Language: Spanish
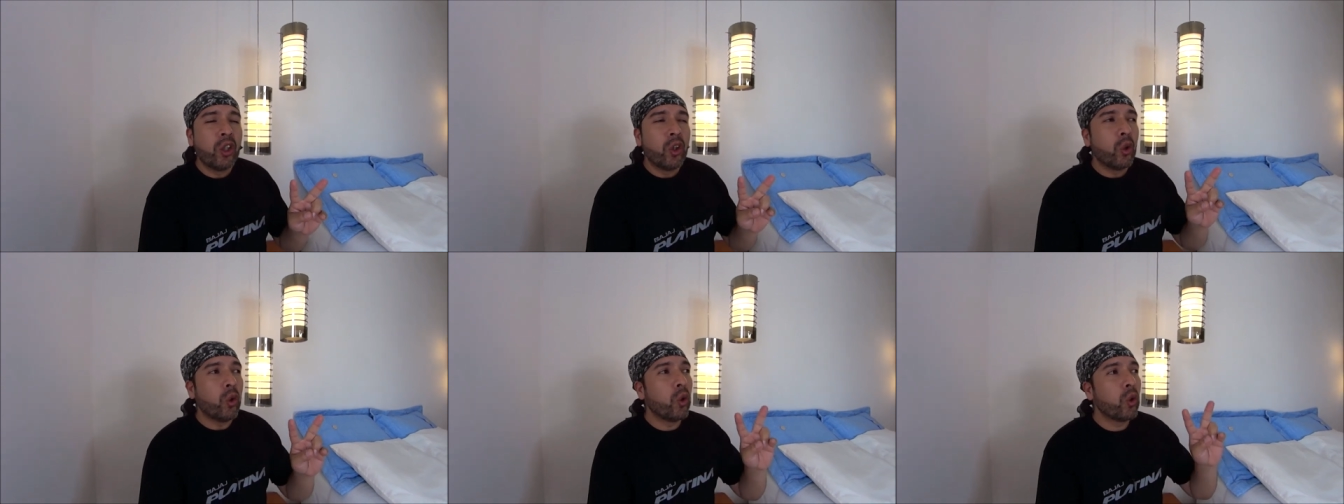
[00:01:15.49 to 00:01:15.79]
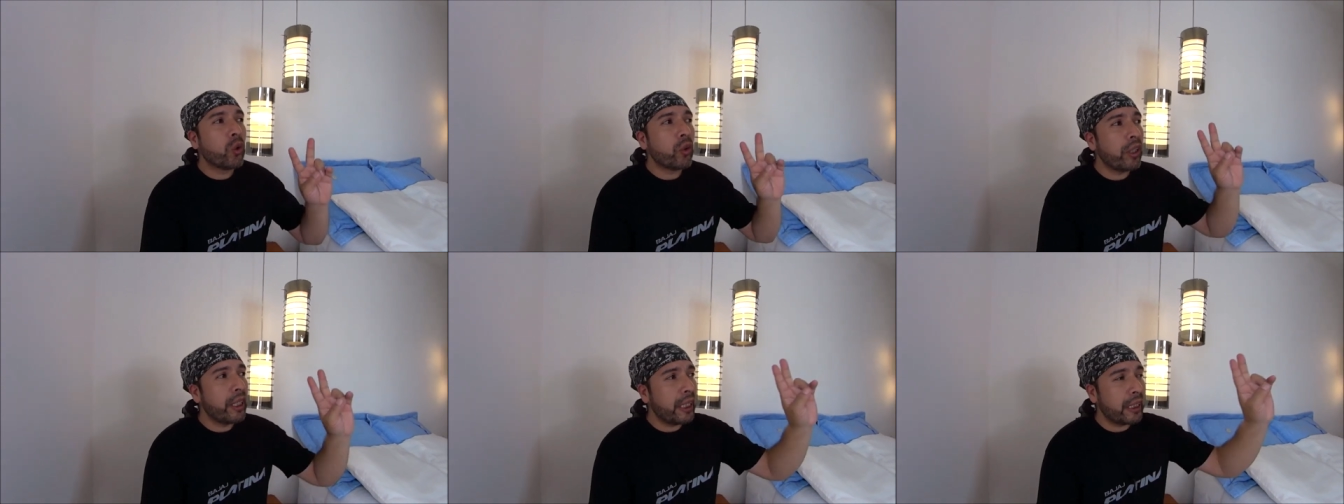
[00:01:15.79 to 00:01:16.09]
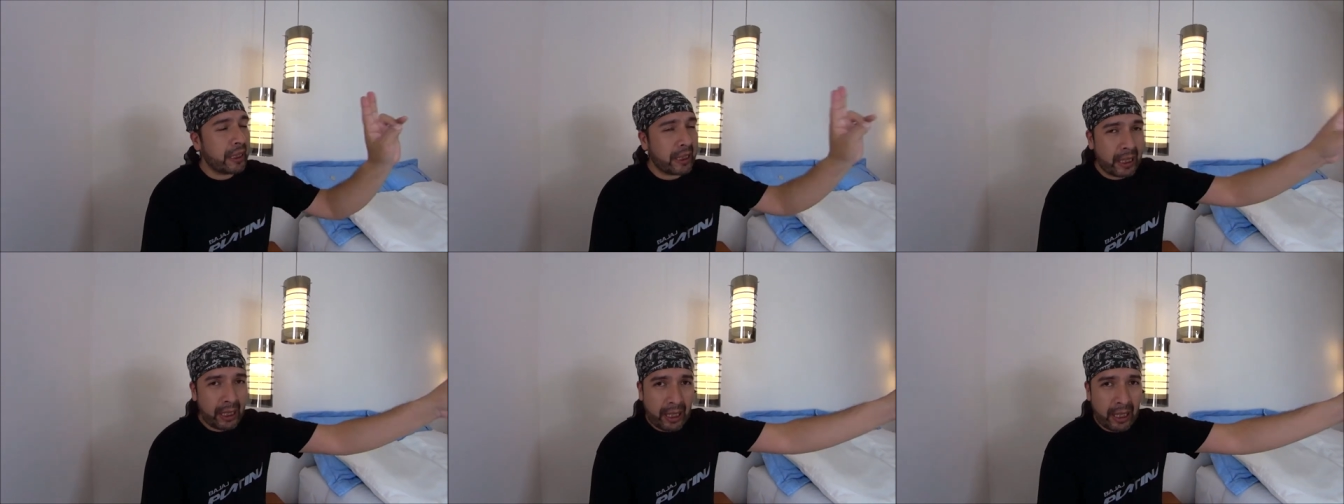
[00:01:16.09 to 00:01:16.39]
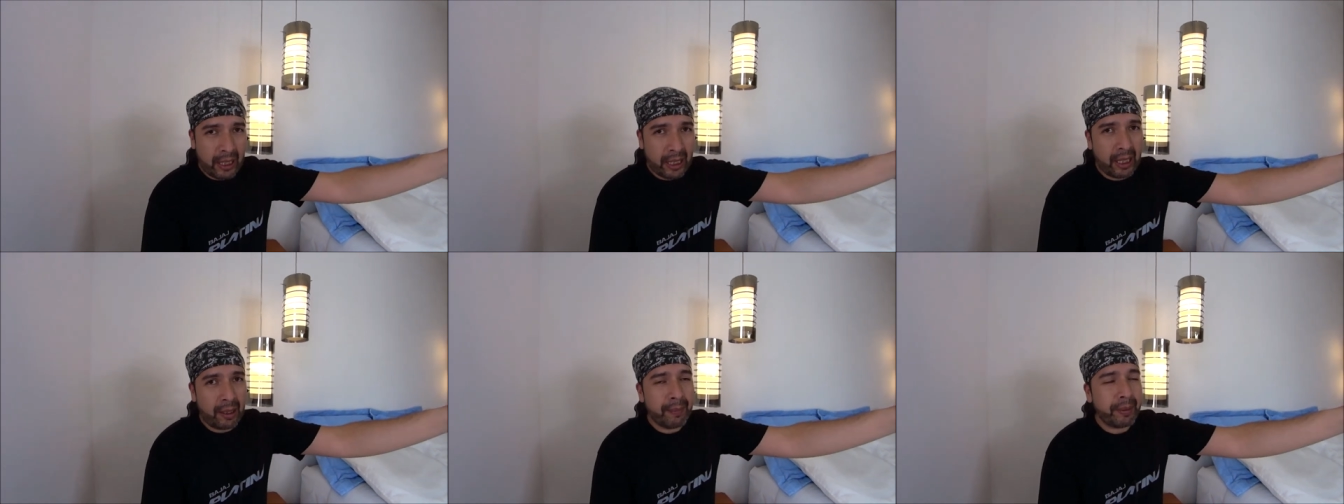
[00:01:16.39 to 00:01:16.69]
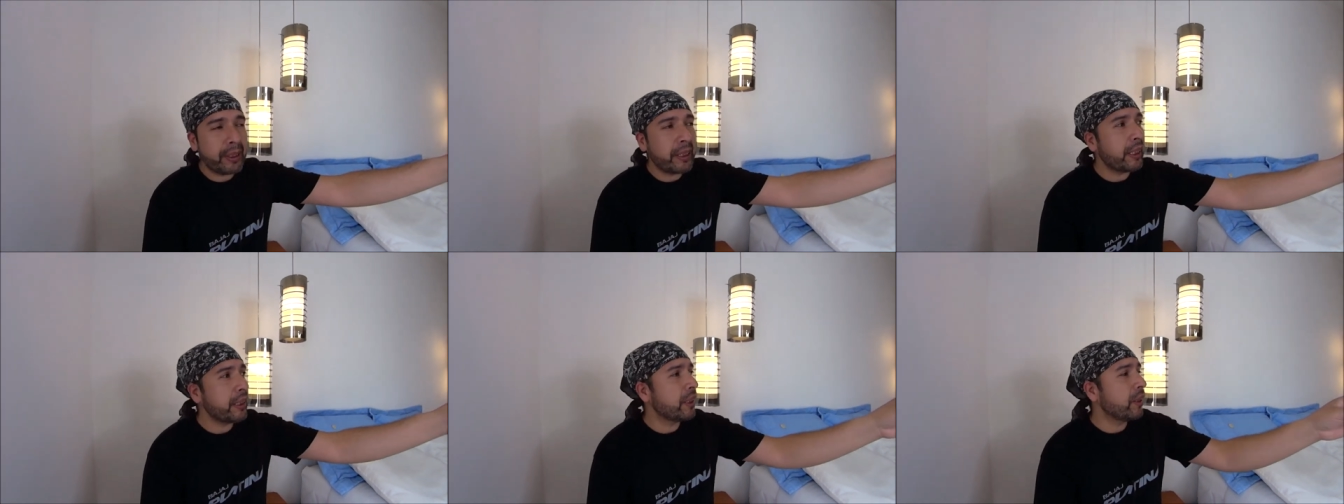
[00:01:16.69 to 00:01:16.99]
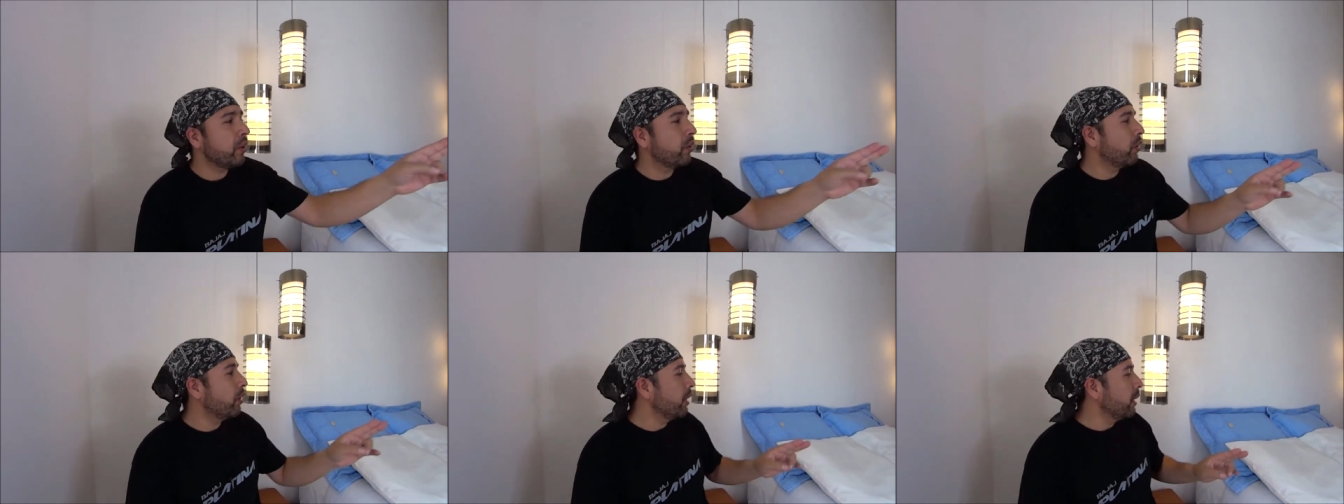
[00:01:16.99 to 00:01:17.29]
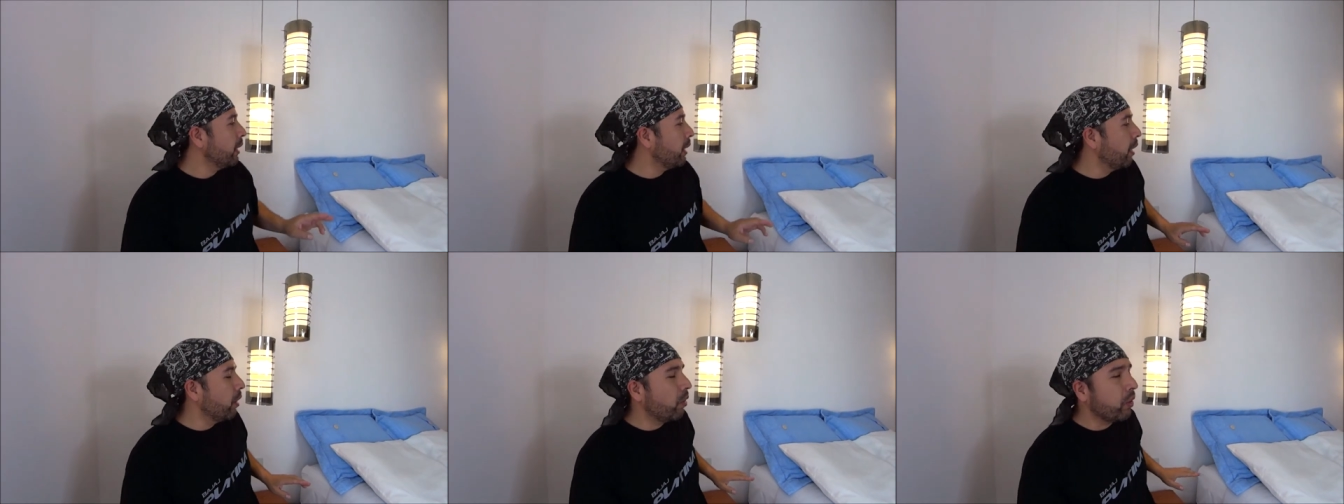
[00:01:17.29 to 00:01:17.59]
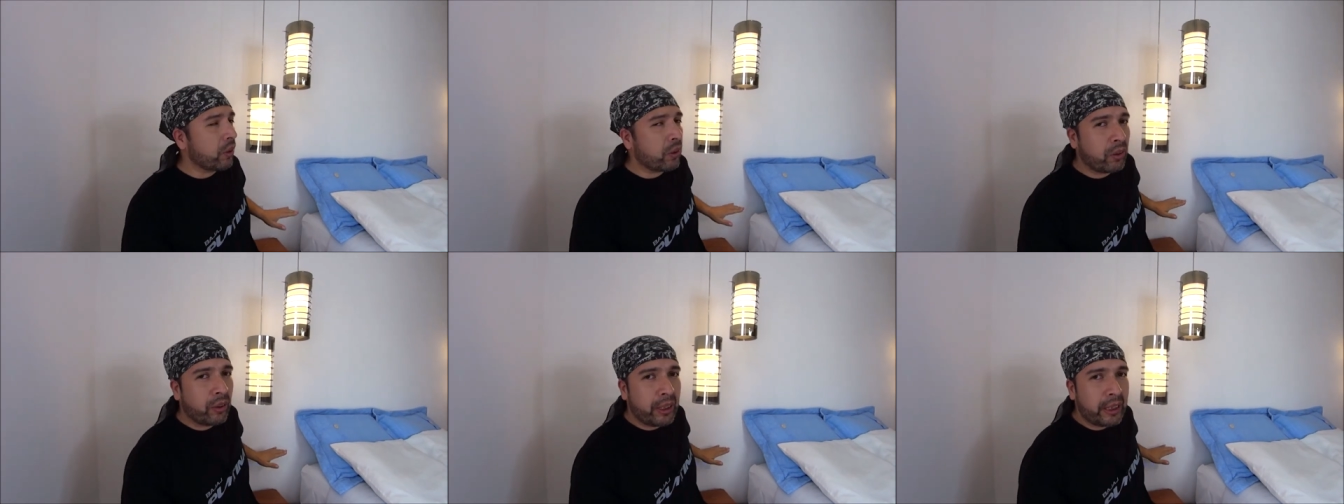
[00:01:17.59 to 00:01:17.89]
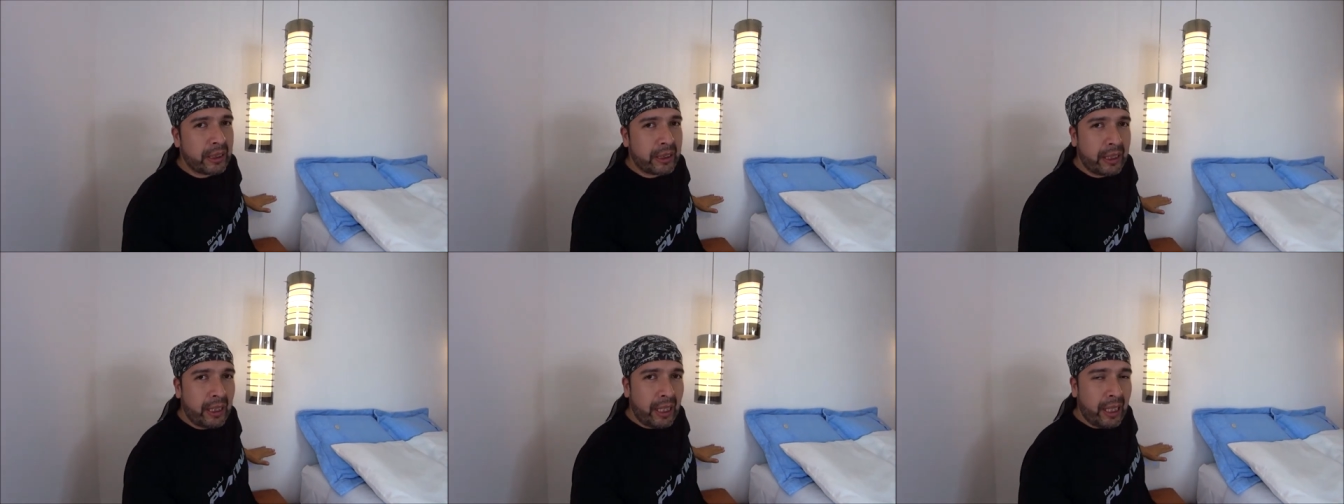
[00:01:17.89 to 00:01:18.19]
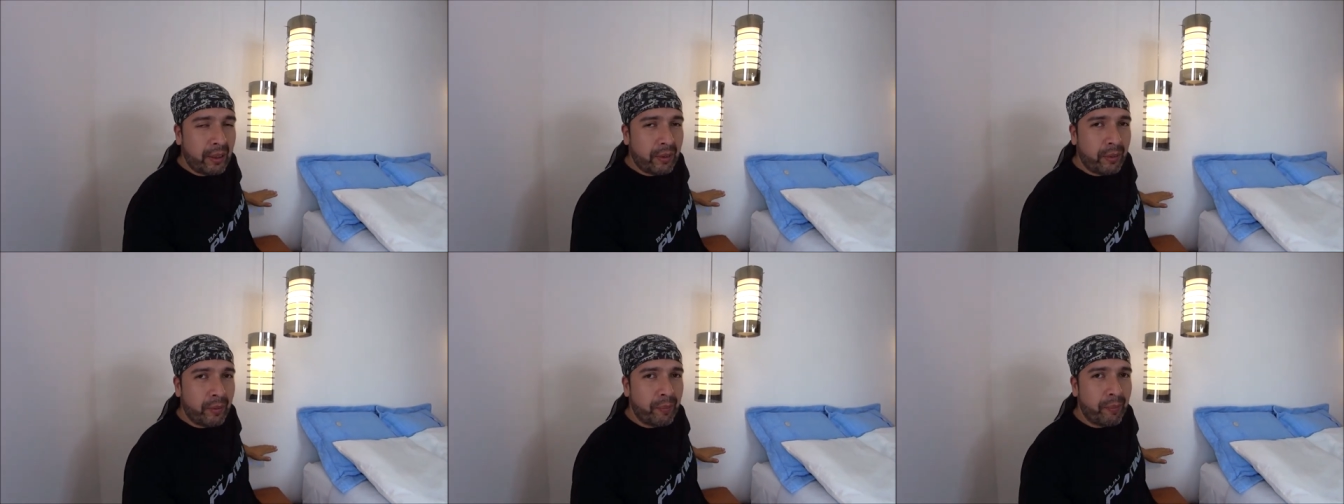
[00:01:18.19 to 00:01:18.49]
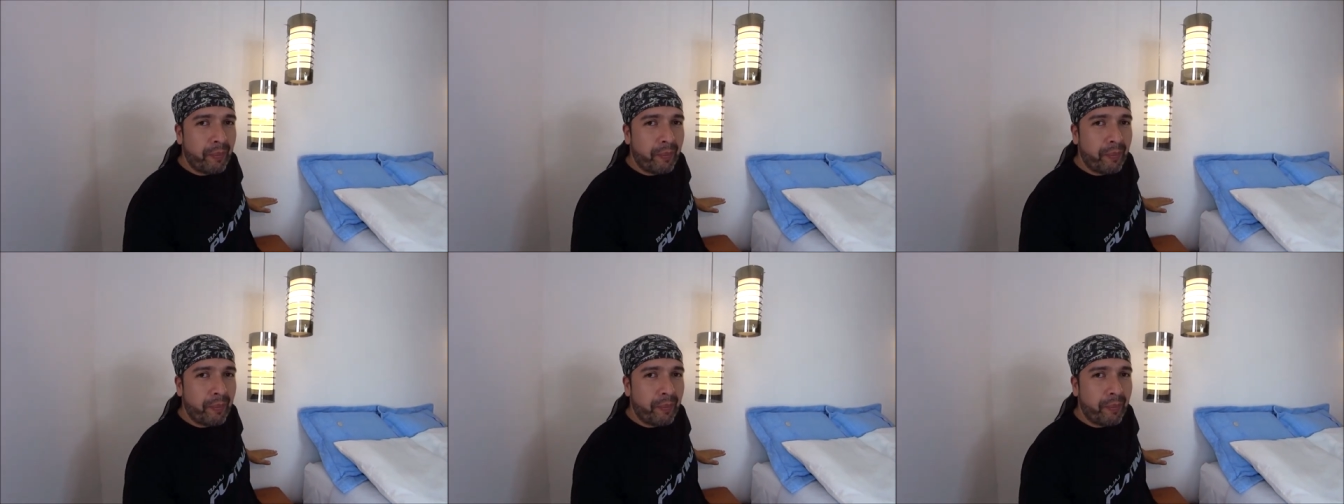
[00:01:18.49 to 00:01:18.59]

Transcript: uno en la entrada de la habitación y el otro de este lado.